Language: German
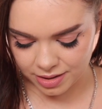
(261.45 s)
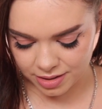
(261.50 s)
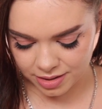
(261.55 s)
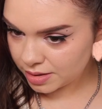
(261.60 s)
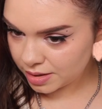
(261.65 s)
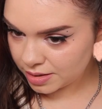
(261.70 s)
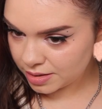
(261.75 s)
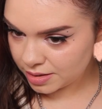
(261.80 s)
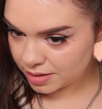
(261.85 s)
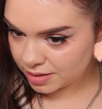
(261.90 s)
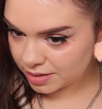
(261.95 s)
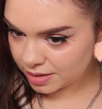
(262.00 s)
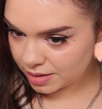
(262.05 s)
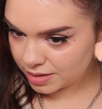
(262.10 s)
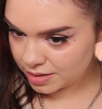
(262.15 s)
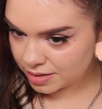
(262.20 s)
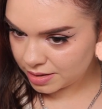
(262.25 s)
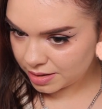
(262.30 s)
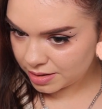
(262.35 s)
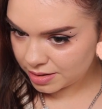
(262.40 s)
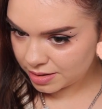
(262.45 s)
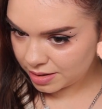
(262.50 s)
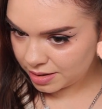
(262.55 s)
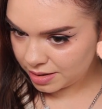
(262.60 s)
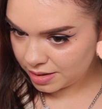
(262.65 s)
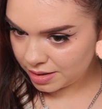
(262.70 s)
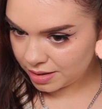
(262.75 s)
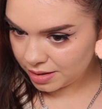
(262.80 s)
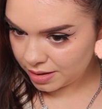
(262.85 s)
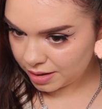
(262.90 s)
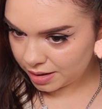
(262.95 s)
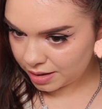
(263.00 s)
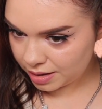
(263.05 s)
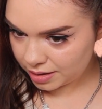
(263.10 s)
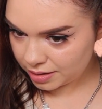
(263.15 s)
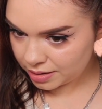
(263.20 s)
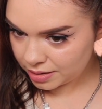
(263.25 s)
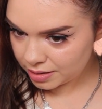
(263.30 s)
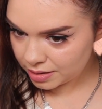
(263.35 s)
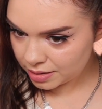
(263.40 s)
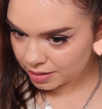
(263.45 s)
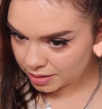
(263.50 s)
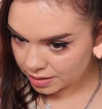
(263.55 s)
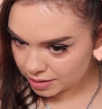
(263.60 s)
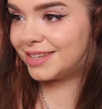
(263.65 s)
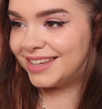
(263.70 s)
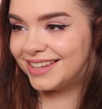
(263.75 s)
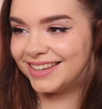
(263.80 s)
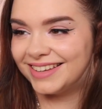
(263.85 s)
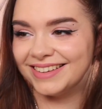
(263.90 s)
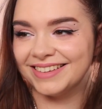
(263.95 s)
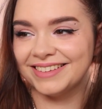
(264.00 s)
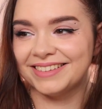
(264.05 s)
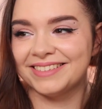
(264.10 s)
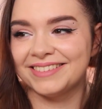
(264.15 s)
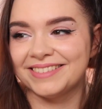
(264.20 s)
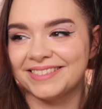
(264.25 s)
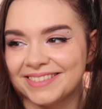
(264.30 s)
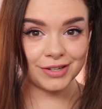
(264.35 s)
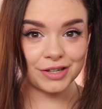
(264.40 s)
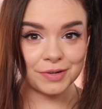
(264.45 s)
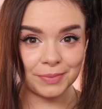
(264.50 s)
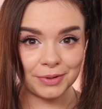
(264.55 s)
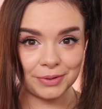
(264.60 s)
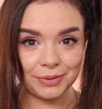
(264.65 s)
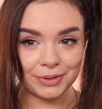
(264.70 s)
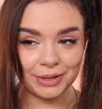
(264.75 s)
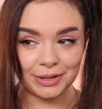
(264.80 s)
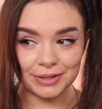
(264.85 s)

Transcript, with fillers: Das heißt, ich setze die jetzt hier an. Sieht schon mal gut